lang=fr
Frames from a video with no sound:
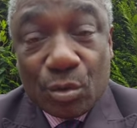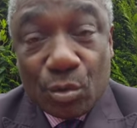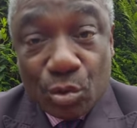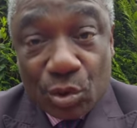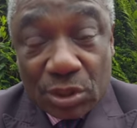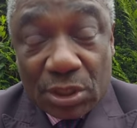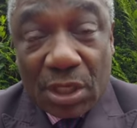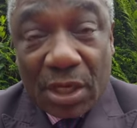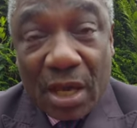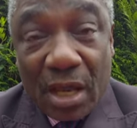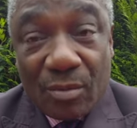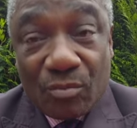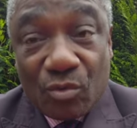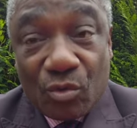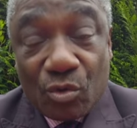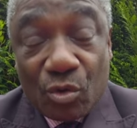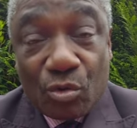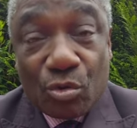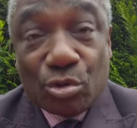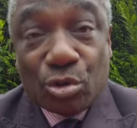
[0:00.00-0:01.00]
Le général
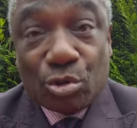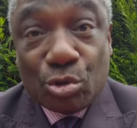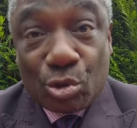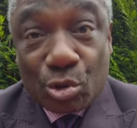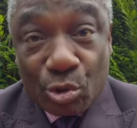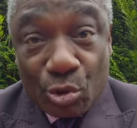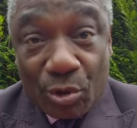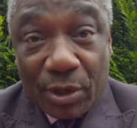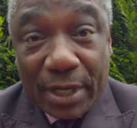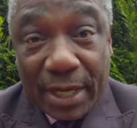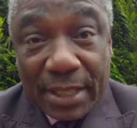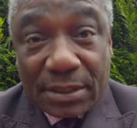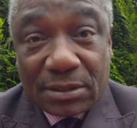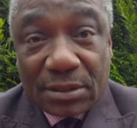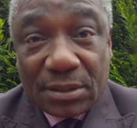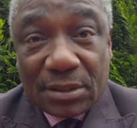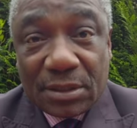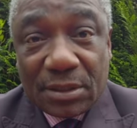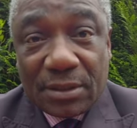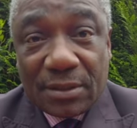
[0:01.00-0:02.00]
Moukoko, je
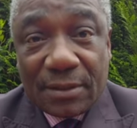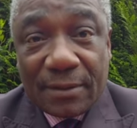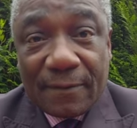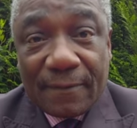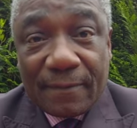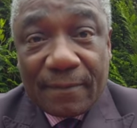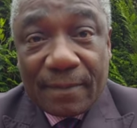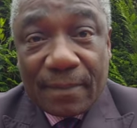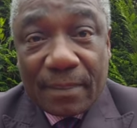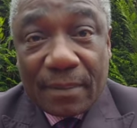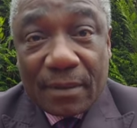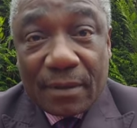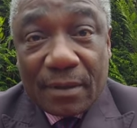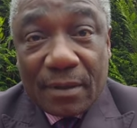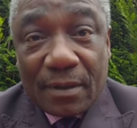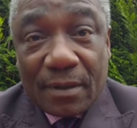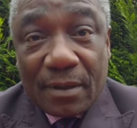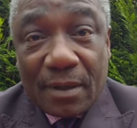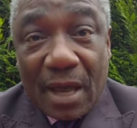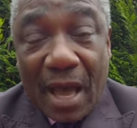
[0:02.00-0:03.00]
regrette,
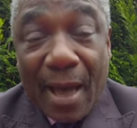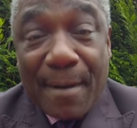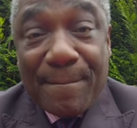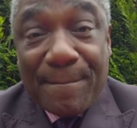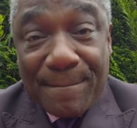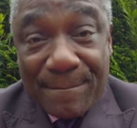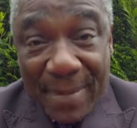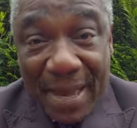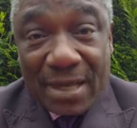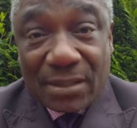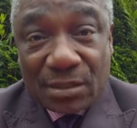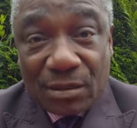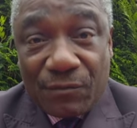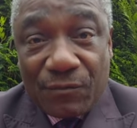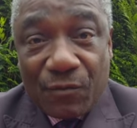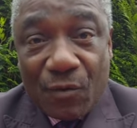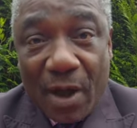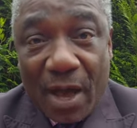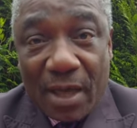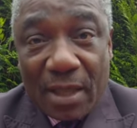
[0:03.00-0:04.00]
a maintes
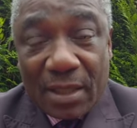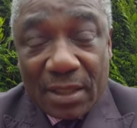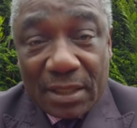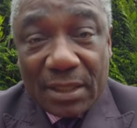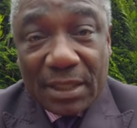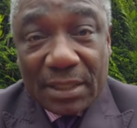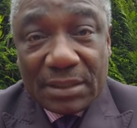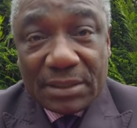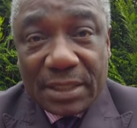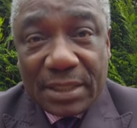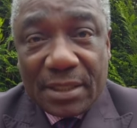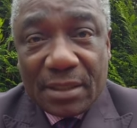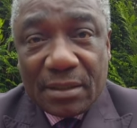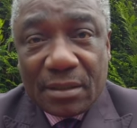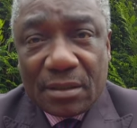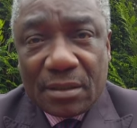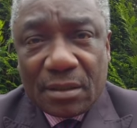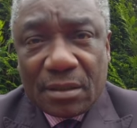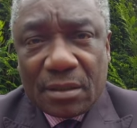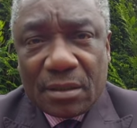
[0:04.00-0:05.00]
fois été
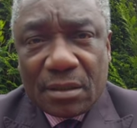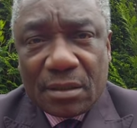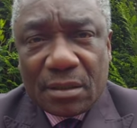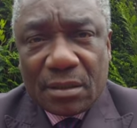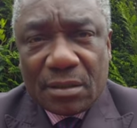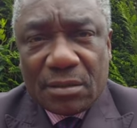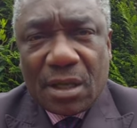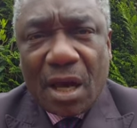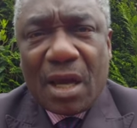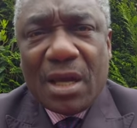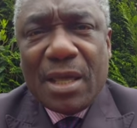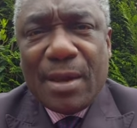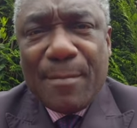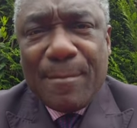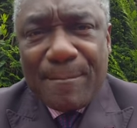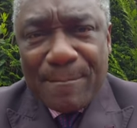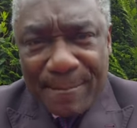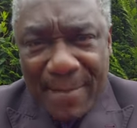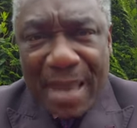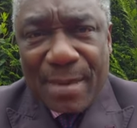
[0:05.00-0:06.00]
dans les
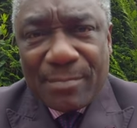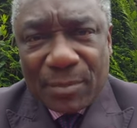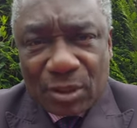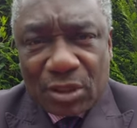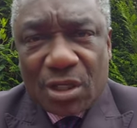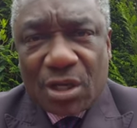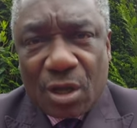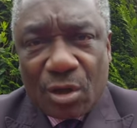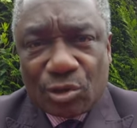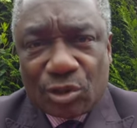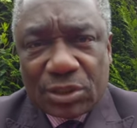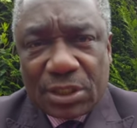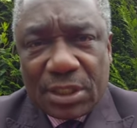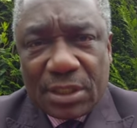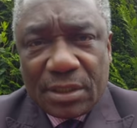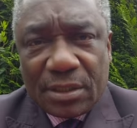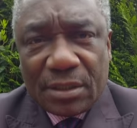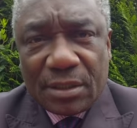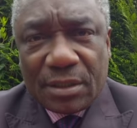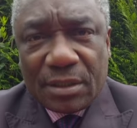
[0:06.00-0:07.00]
mêmes
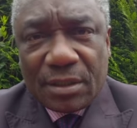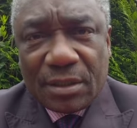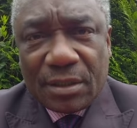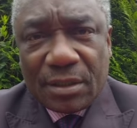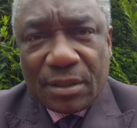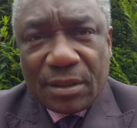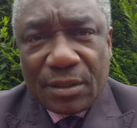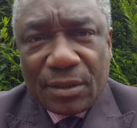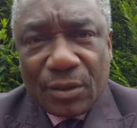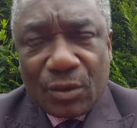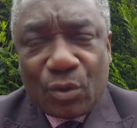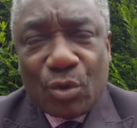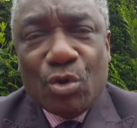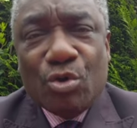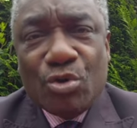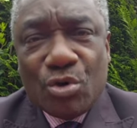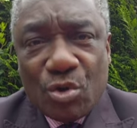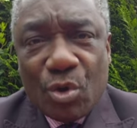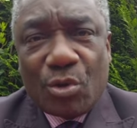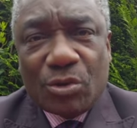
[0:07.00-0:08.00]
tranchées que
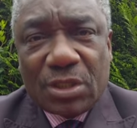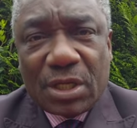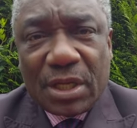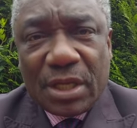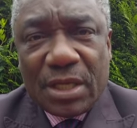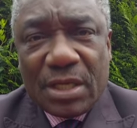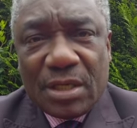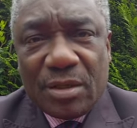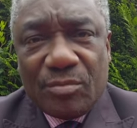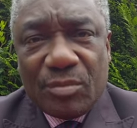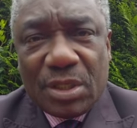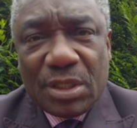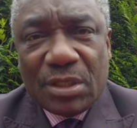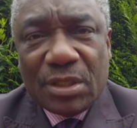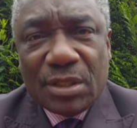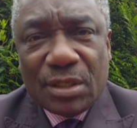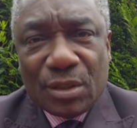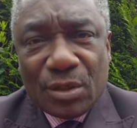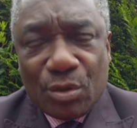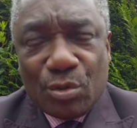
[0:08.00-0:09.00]
notre ennemi,
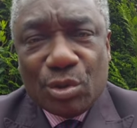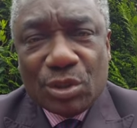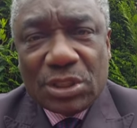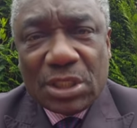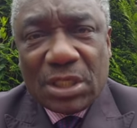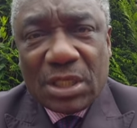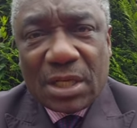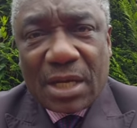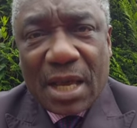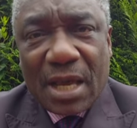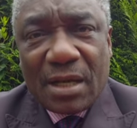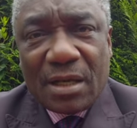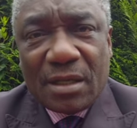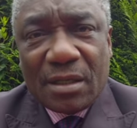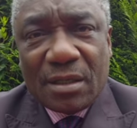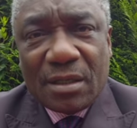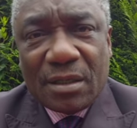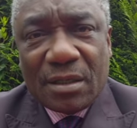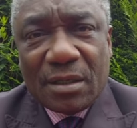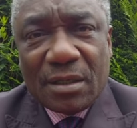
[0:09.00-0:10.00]
le général
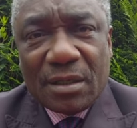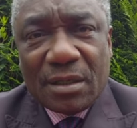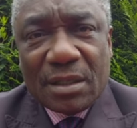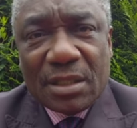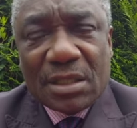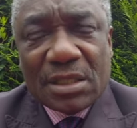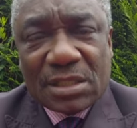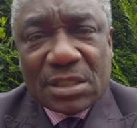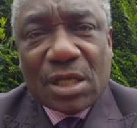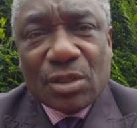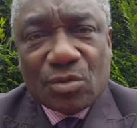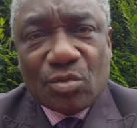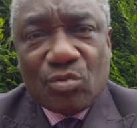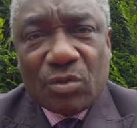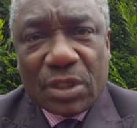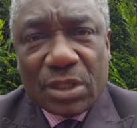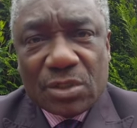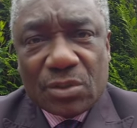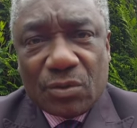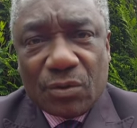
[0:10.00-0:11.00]
Sassou